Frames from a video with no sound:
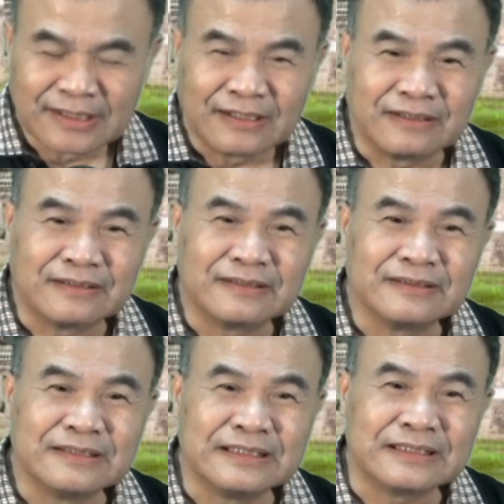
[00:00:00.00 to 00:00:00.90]

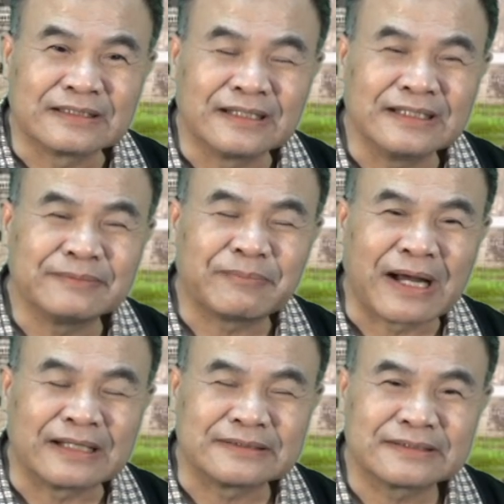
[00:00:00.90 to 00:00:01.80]
呃，你可以
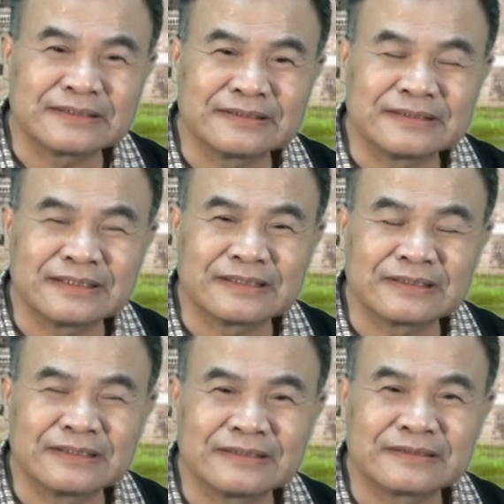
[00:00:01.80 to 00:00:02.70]
把这
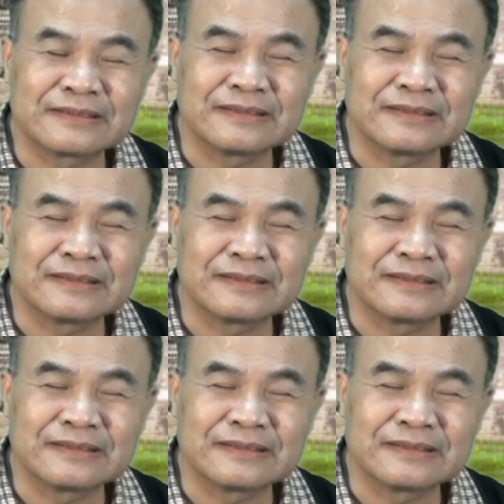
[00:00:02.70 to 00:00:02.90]
些